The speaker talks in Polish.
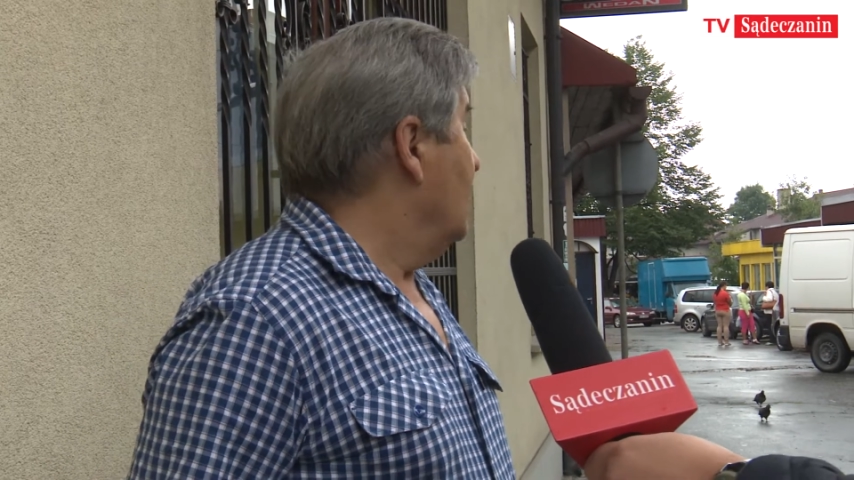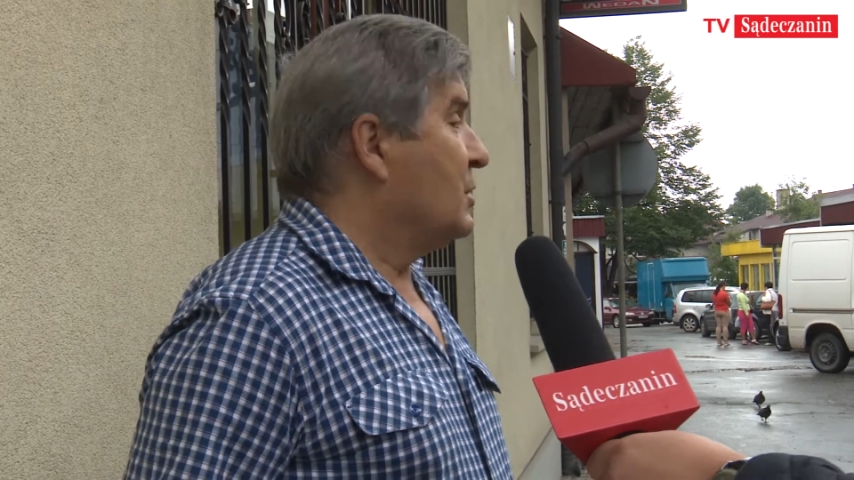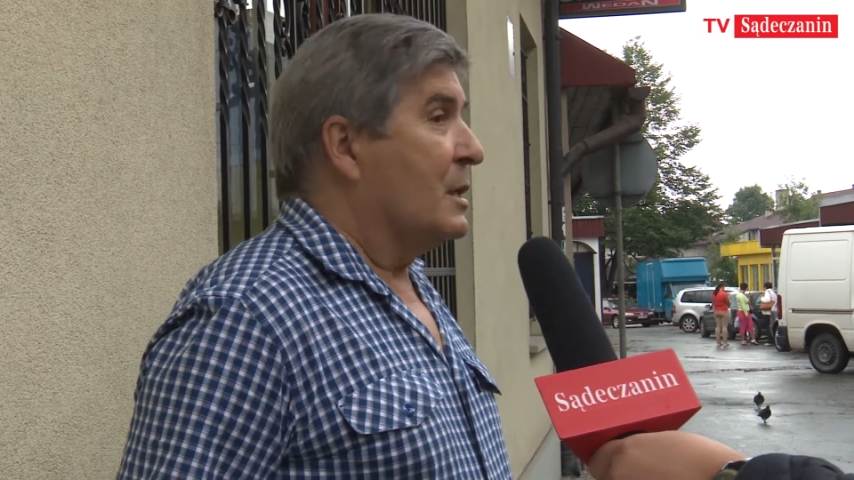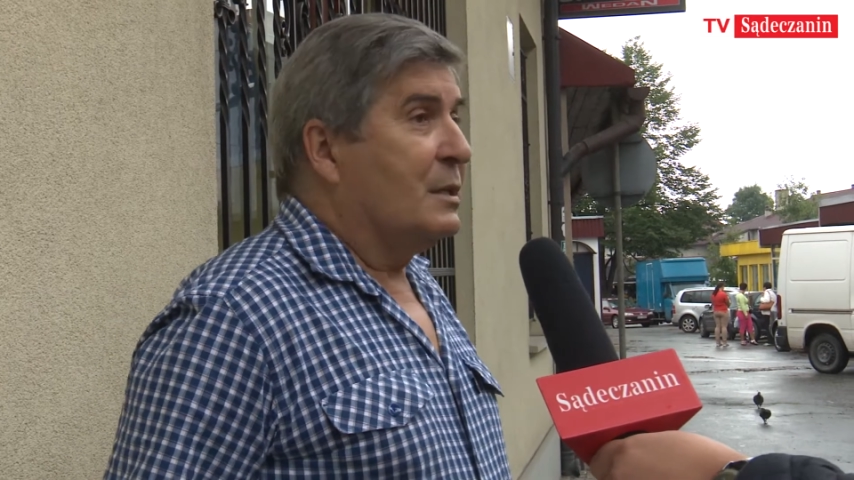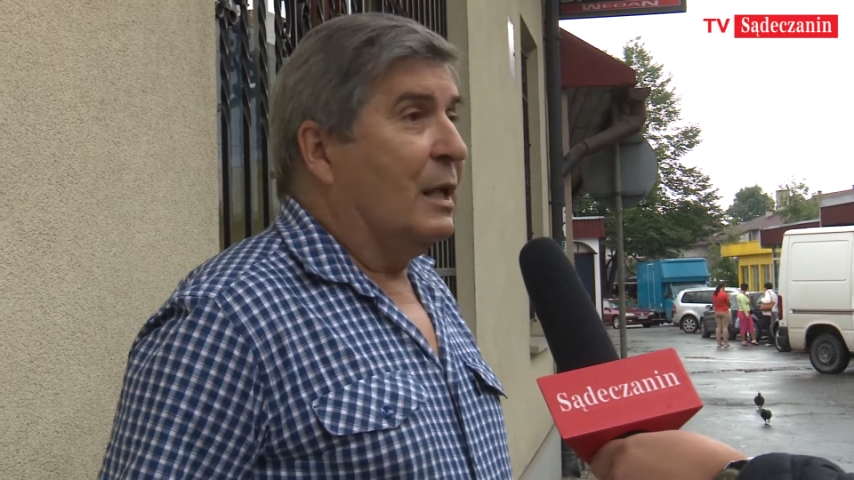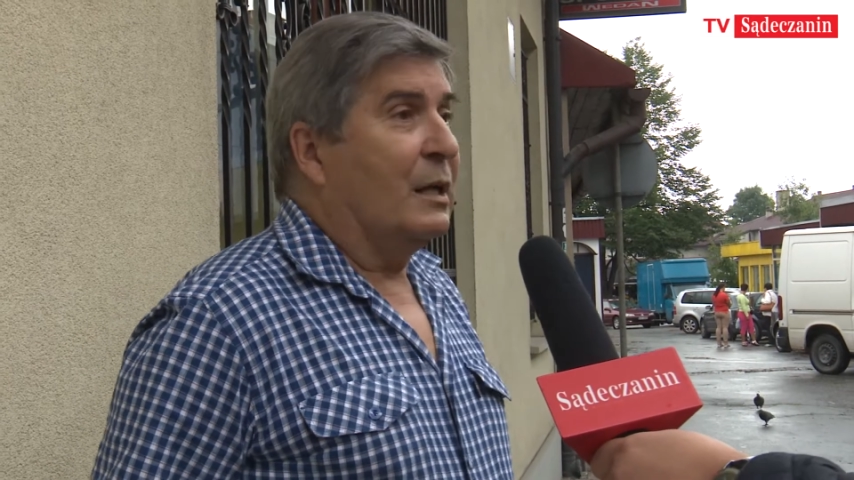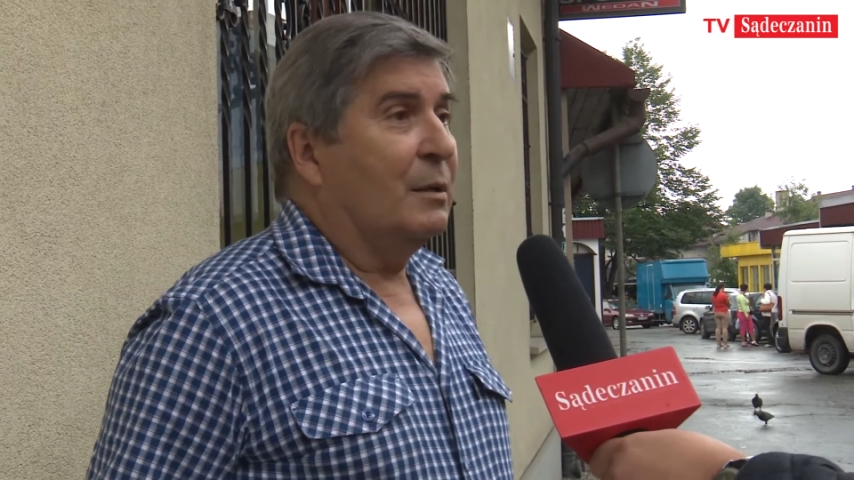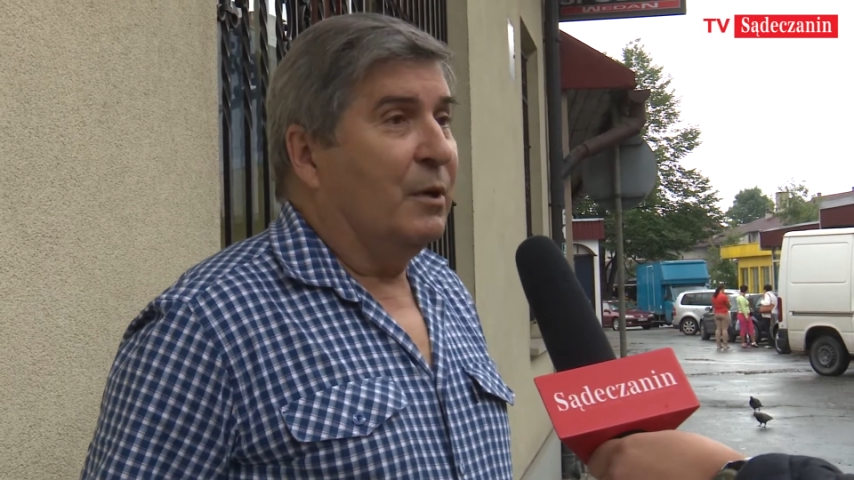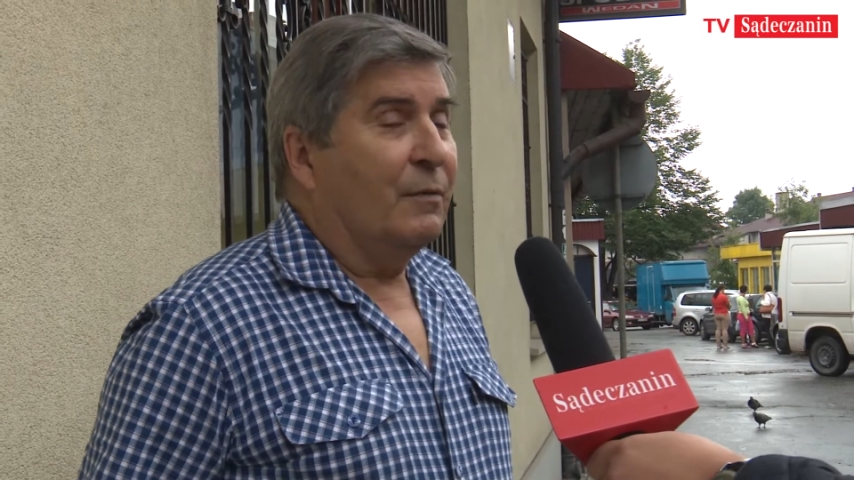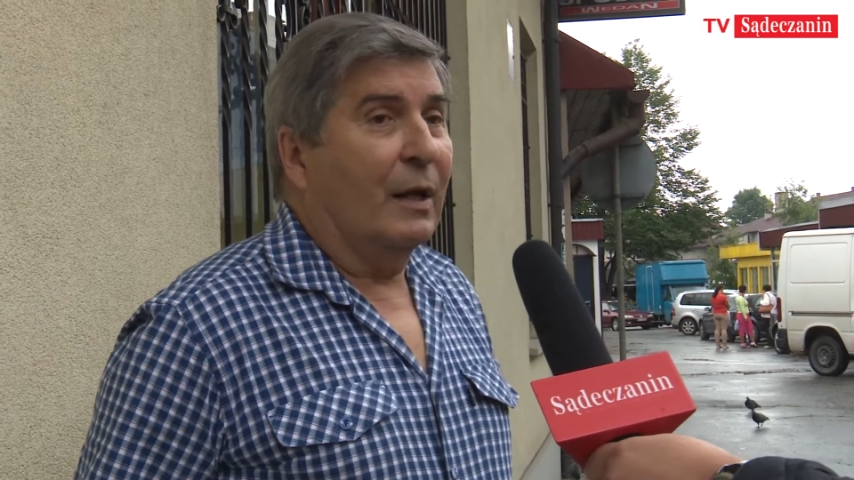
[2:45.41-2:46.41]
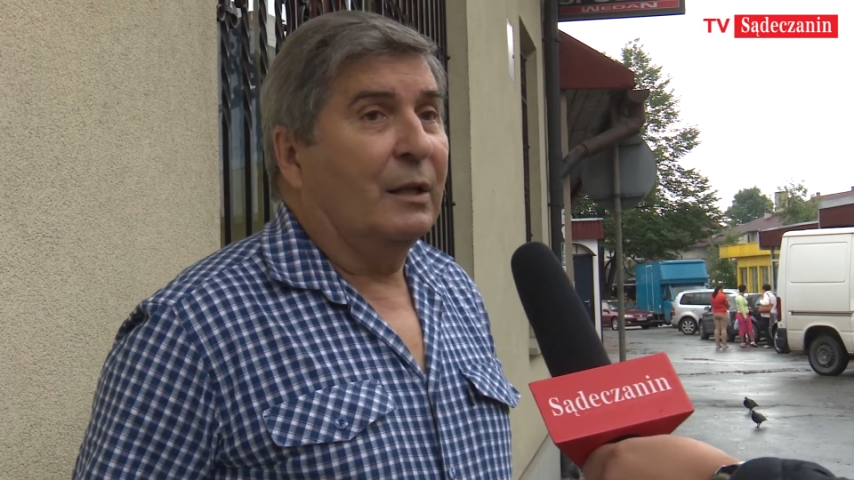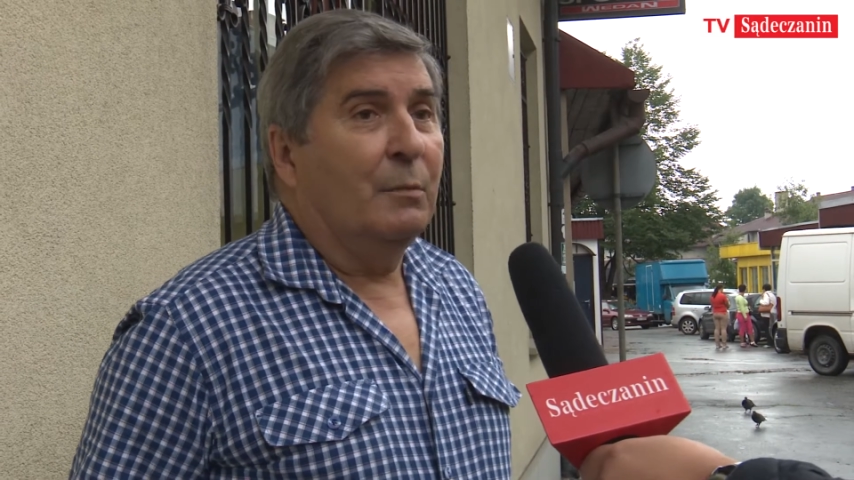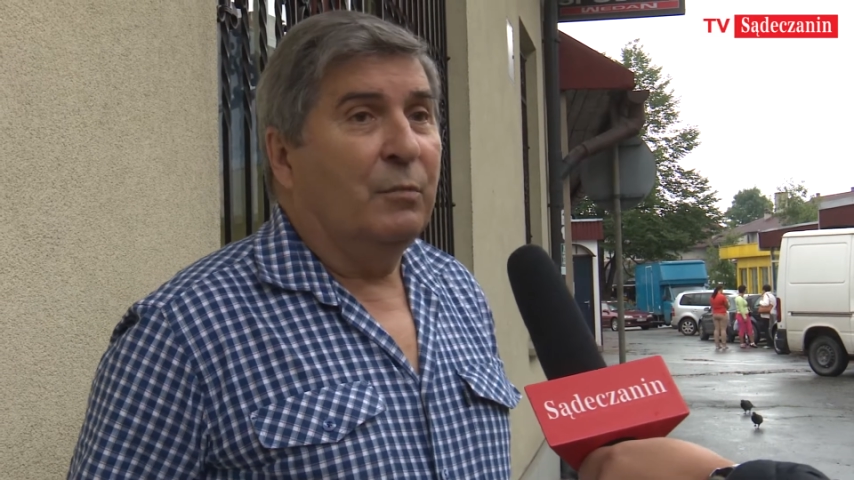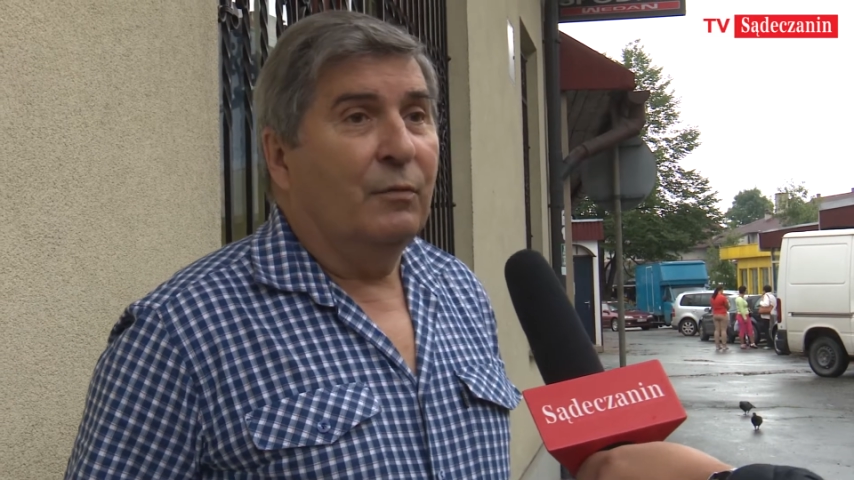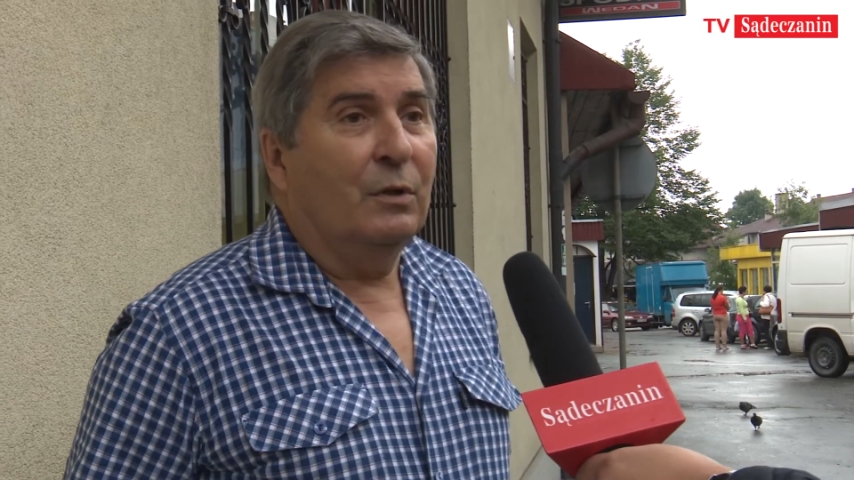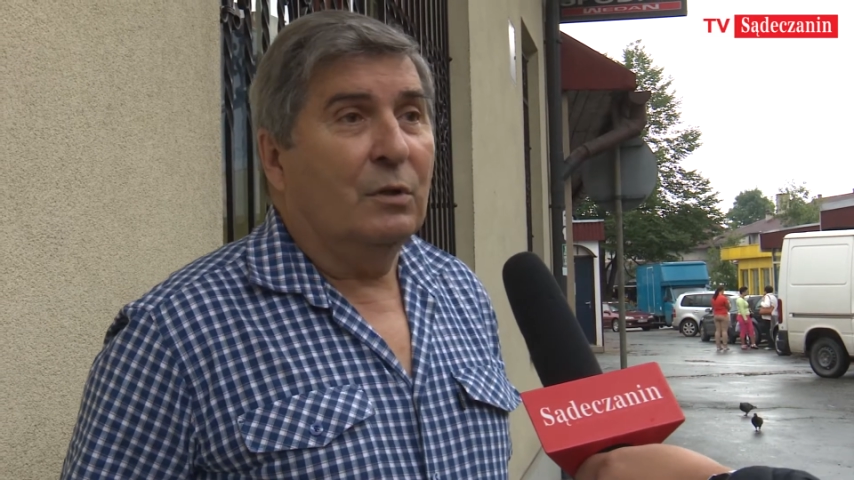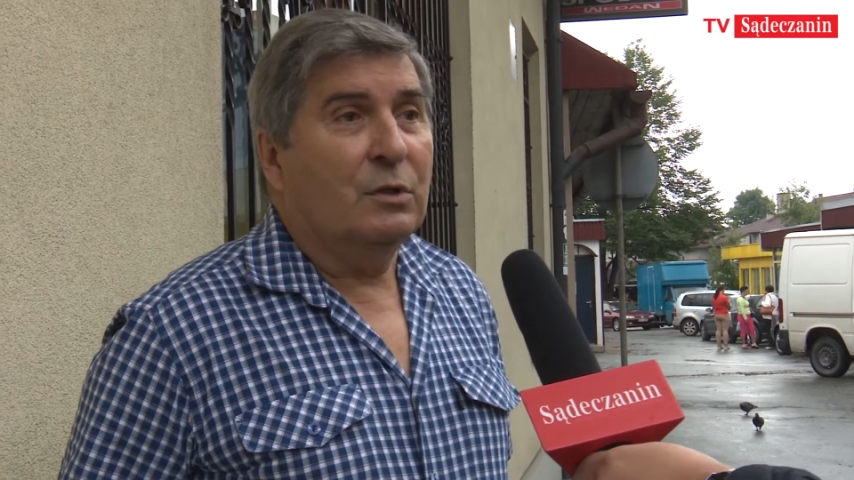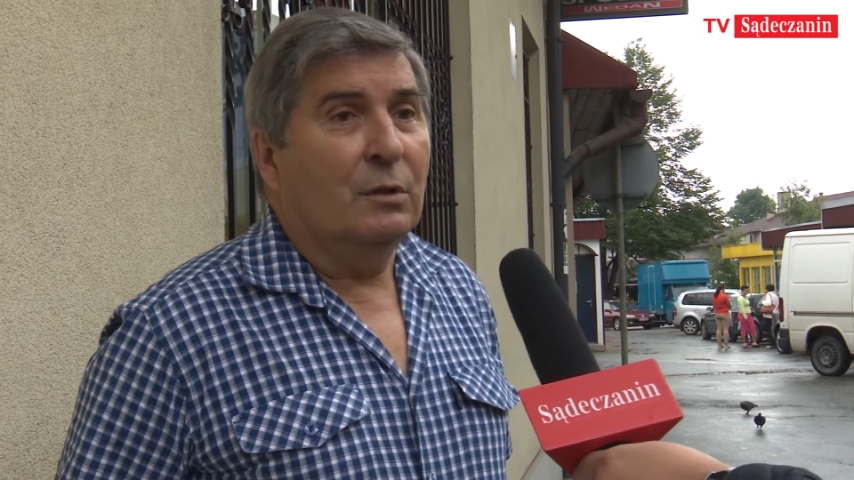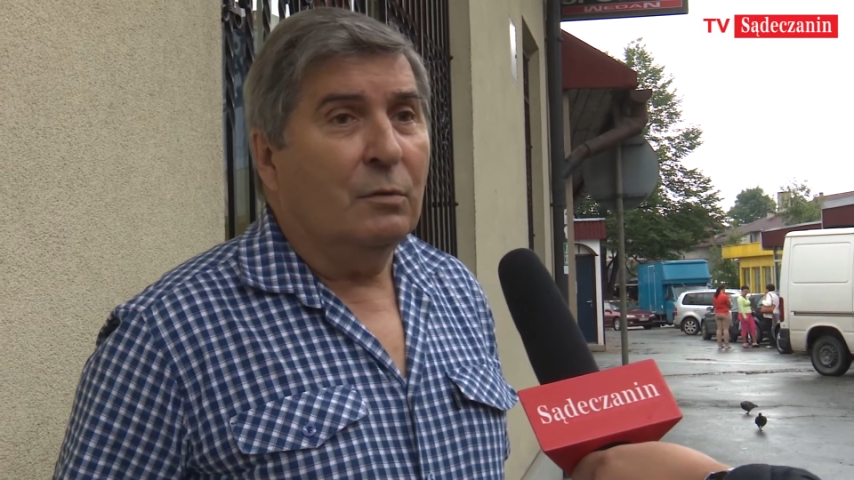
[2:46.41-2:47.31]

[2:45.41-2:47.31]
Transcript: przez teren prywatny powinno się